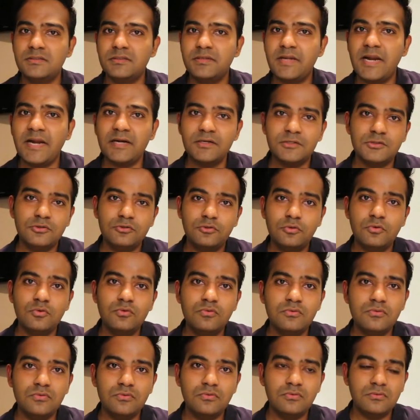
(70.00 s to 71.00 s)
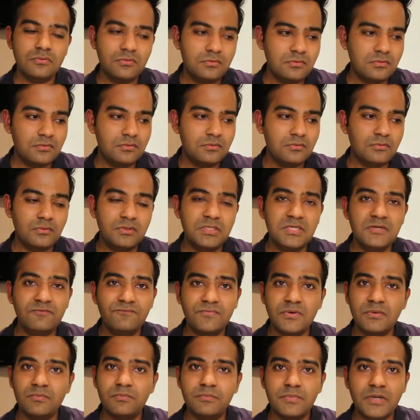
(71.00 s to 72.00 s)
डैट थ्रू ओनली
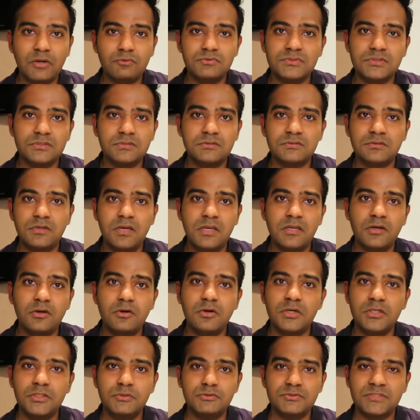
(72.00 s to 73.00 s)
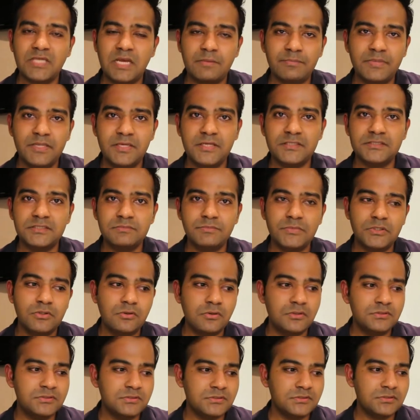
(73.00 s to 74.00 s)
फ्रॉम ब्राउज़र आई नॉट यूज़ द एप्लीकेशन
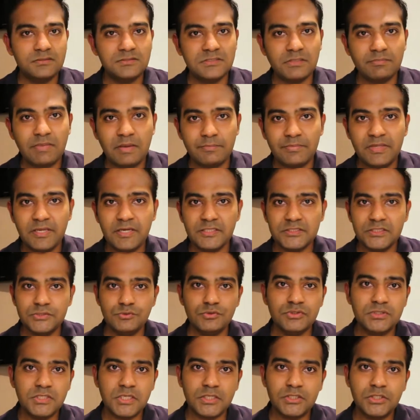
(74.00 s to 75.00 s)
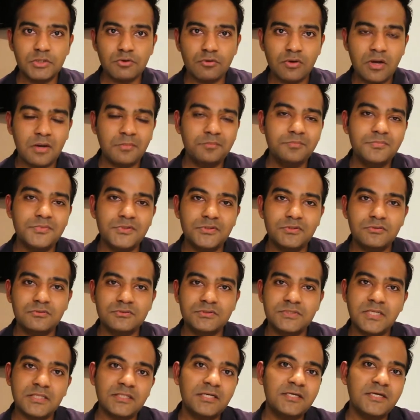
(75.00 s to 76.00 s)
बिकॉज जब एप्लीकेशन यूज़ करते हो आप तो
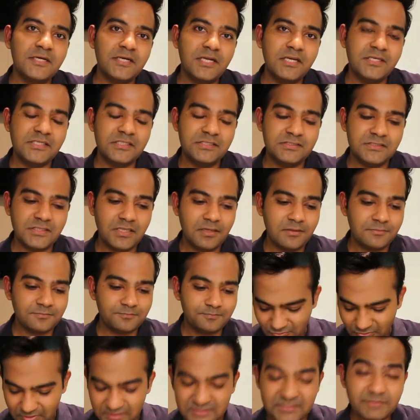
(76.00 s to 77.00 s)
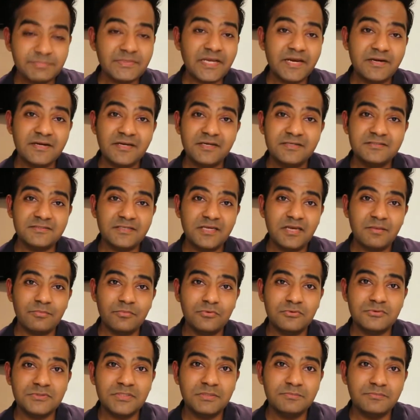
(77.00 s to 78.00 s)
ज़्यादा डेटा खींचता है तो ये सब टेक्निक्स हैं
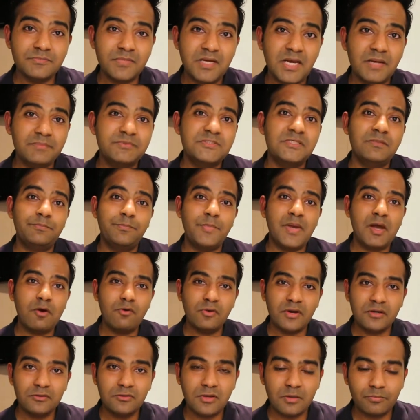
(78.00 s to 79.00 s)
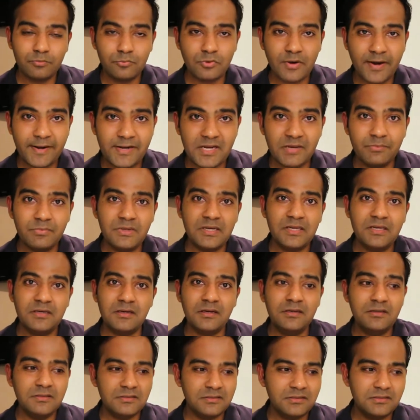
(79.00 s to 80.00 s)
आपको जब आप शिप पे आओगे तो आपको आइडिया
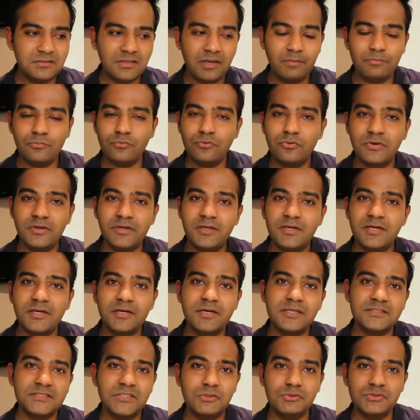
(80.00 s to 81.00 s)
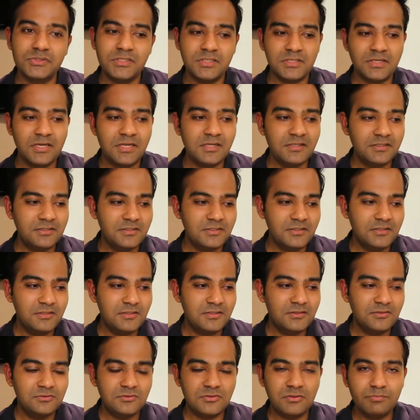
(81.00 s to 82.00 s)
मिलेगा आपको इंटरनेट कैसे यूज़ करना
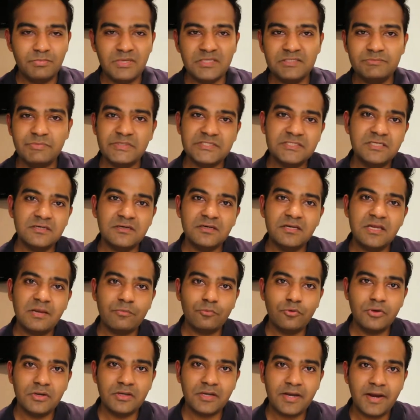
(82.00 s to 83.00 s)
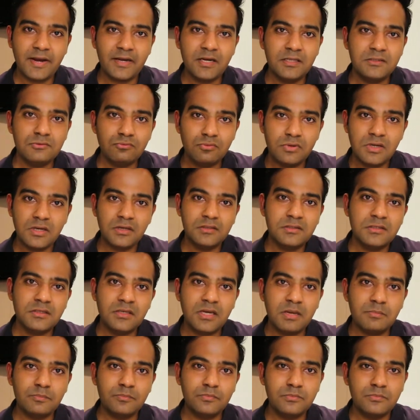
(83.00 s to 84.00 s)
है तो मैं बेसिकली आपको एक आइडिया दूंगा
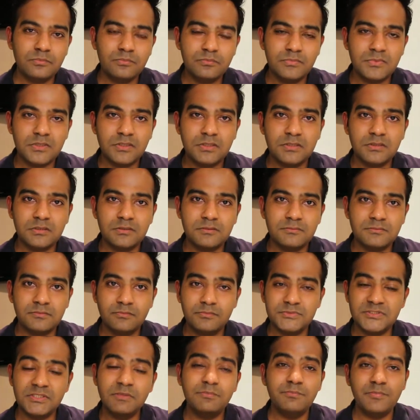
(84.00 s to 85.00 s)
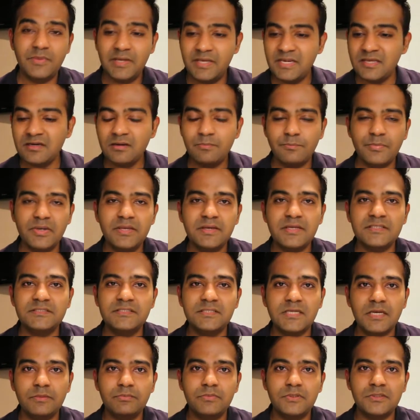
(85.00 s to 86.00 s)
कि आप हाँ, जब मेरी कंपनी
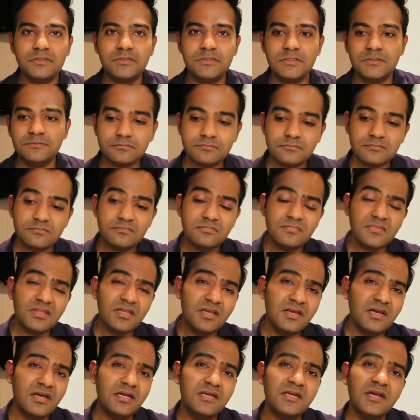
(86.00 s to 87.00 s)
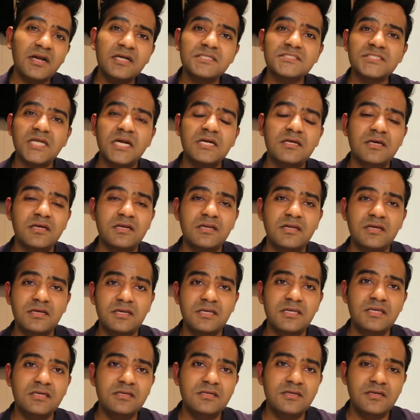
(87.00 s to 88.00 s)
कैसे काम करती है इंटरनेट स्टार्ट करने के
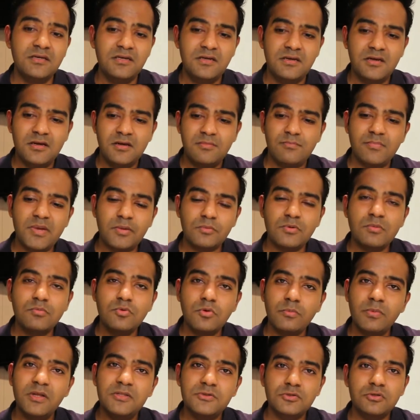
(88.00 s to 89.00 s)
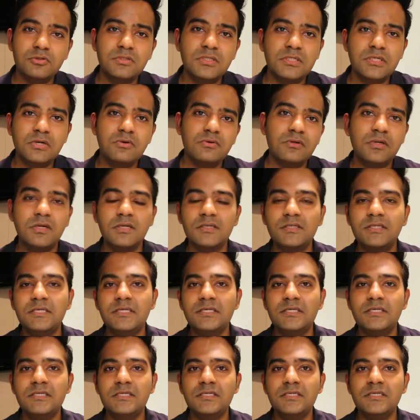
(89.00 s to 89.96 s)
लिए मैं आपको मोबाइल थ्रू दिखाऊंगा कि